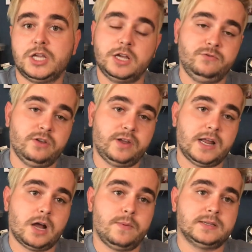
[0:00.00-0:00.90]
théorie, vous
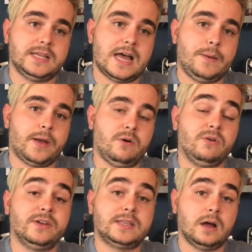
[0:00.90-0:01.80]
la commencer après
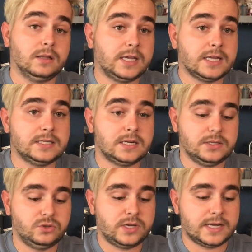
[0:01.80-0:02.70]
avoir fait 30 crédits en
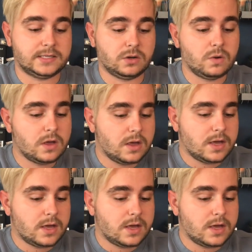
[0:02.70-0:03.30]
éducation.